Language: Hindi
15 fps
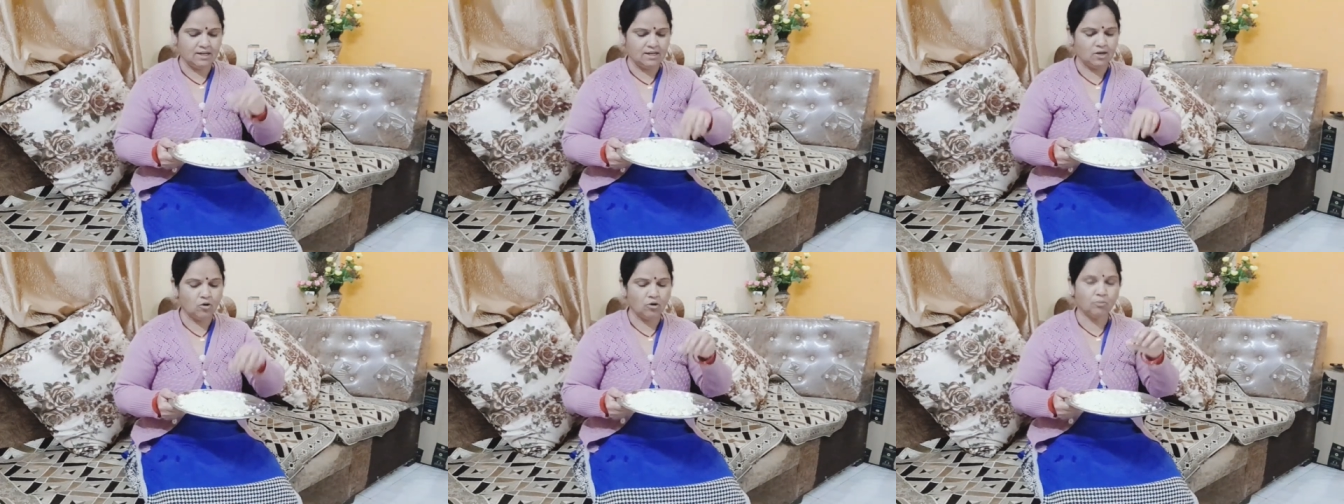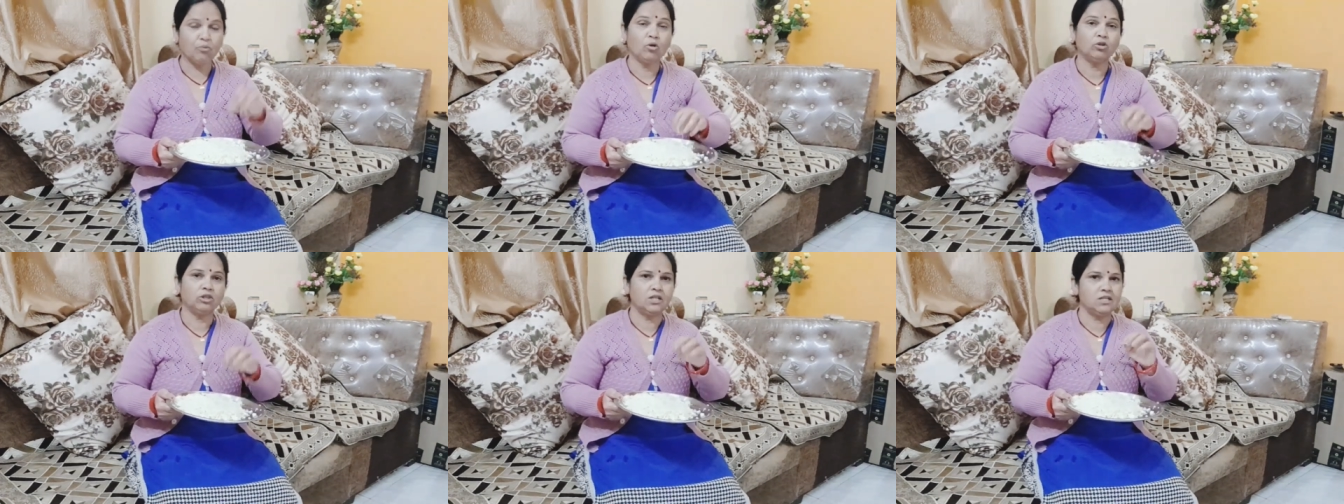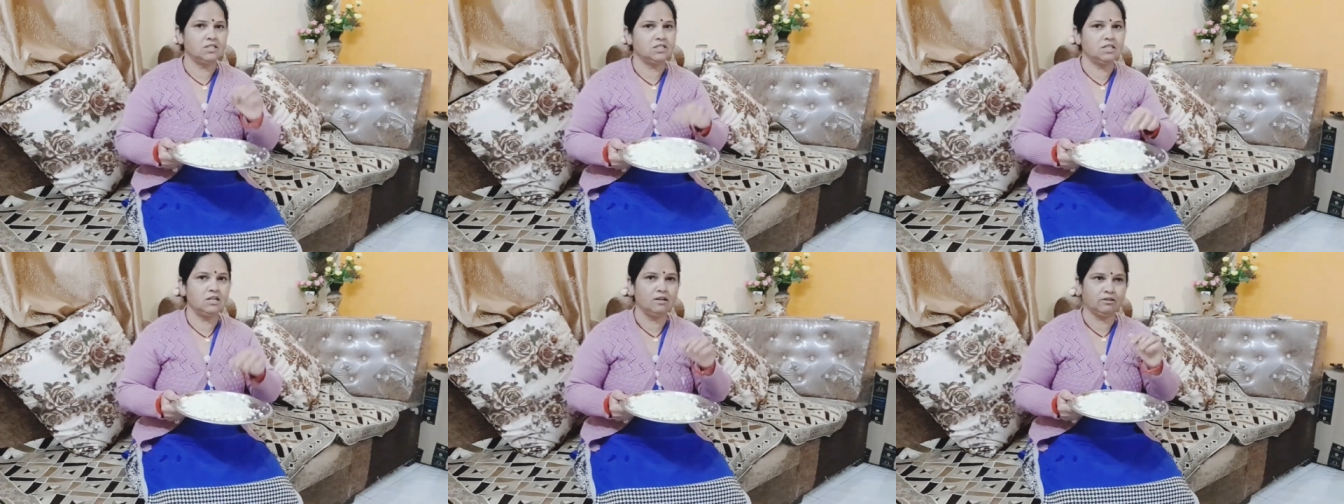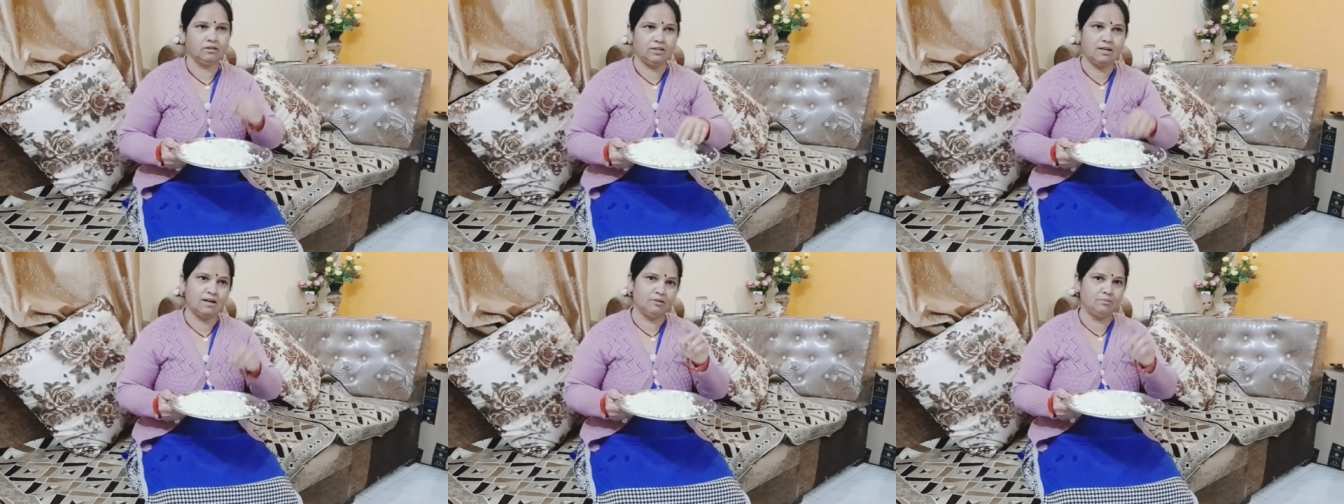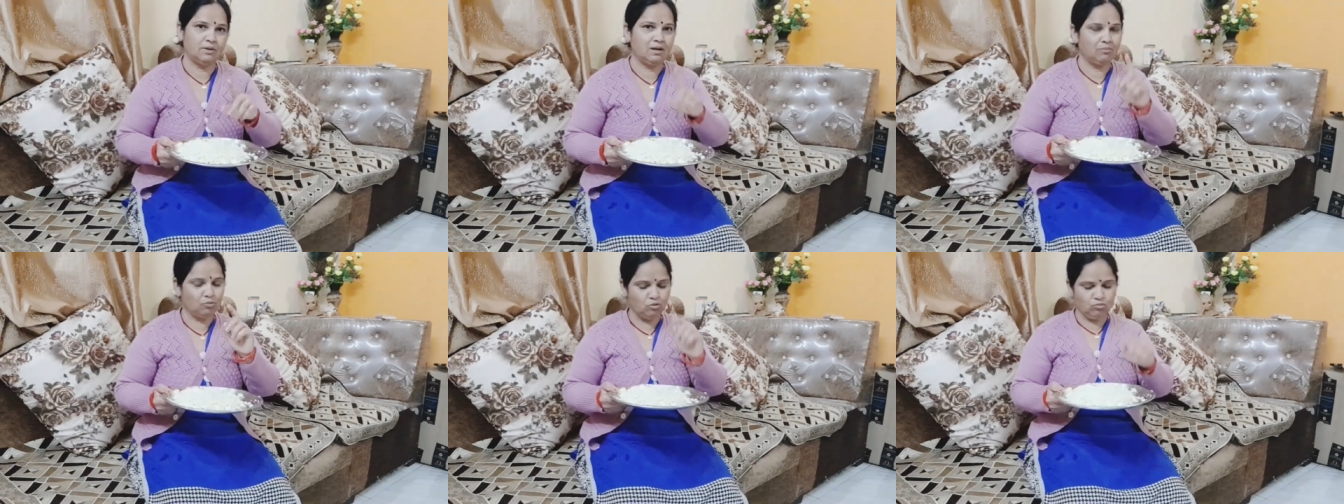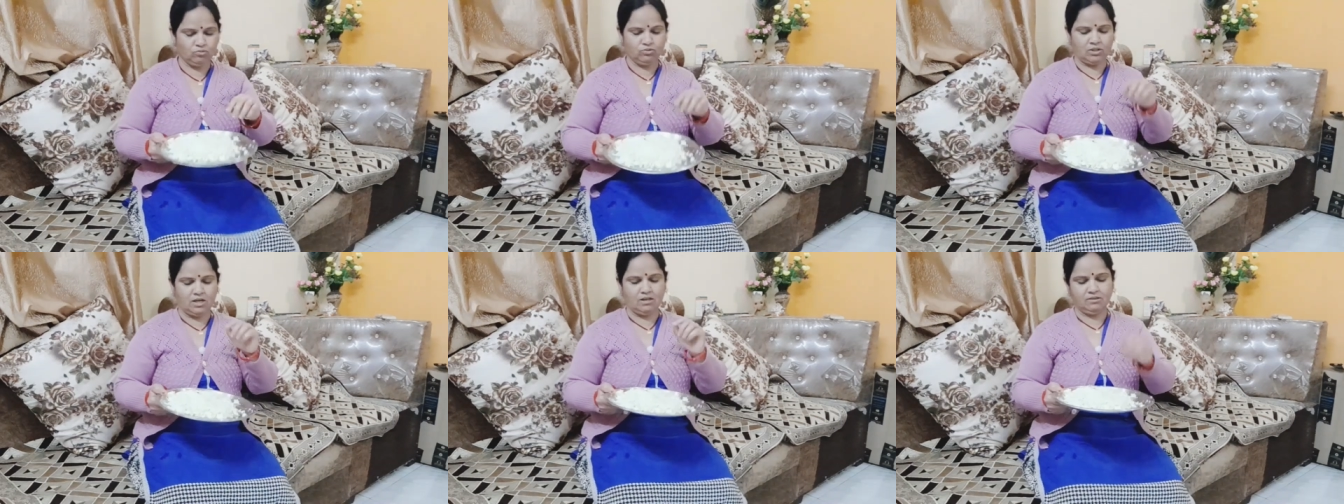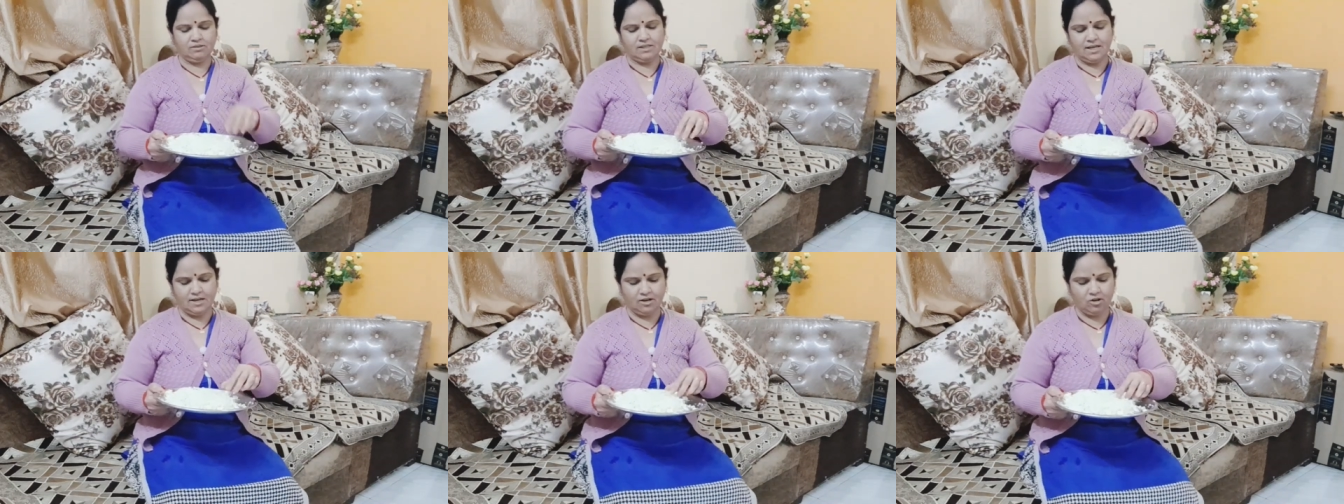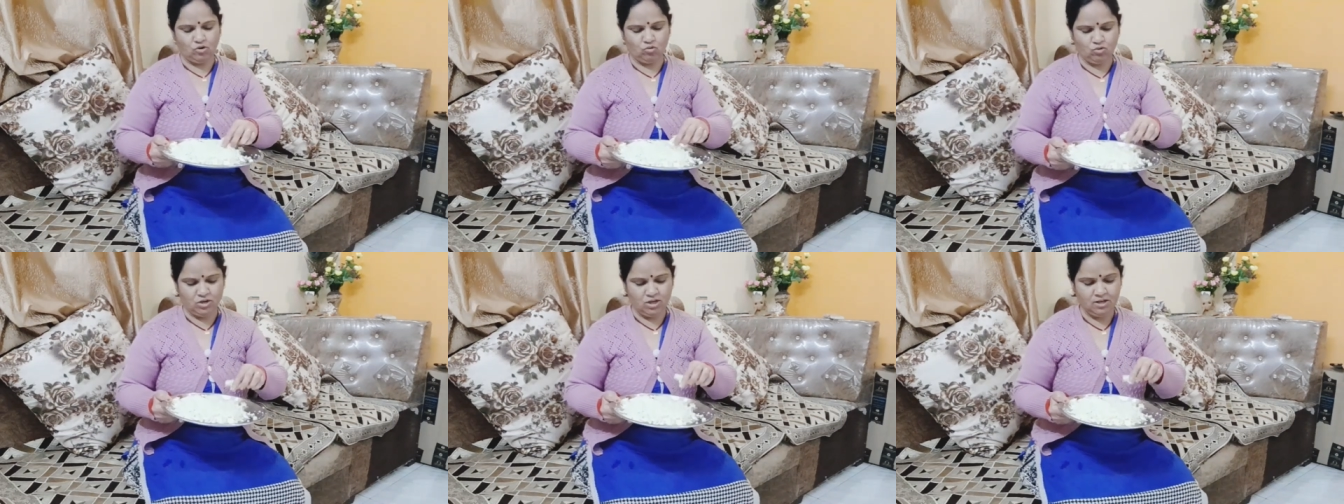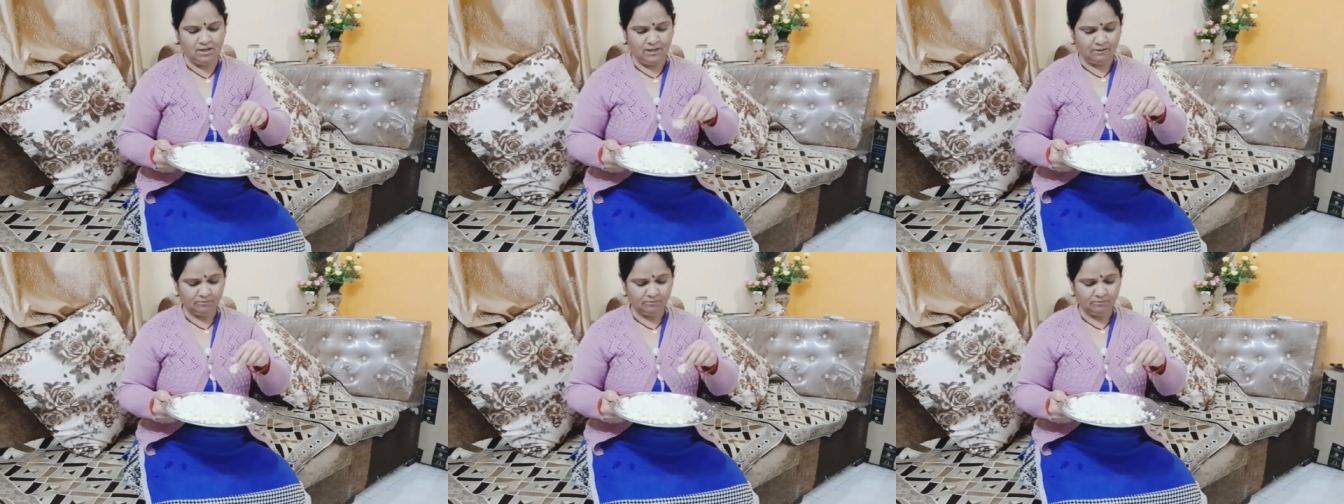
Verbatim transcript: है और बहुत टेस्टी लगते हैं आज मैं आपको शेयर करूंगी